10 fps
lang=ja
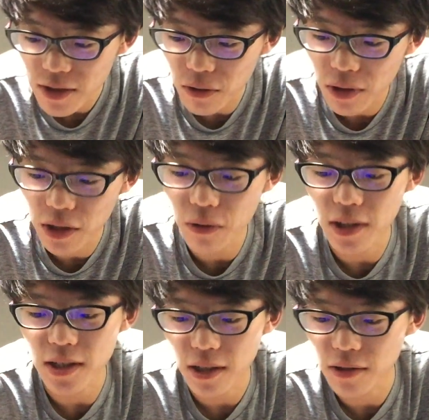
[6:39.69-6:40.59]
そこが評
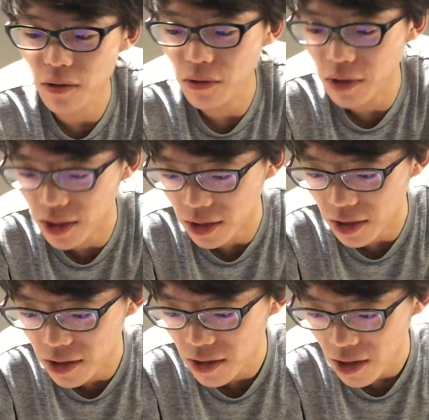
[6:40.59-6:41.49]
価されてすごく嬉しかっ
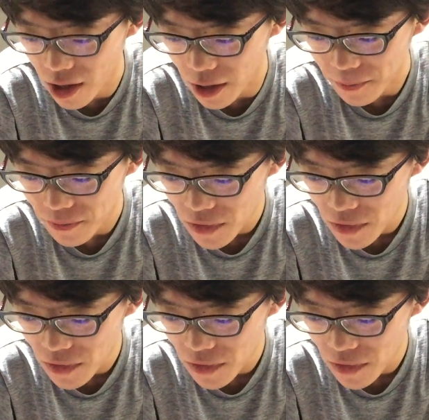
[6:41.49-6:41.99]
たです。はい。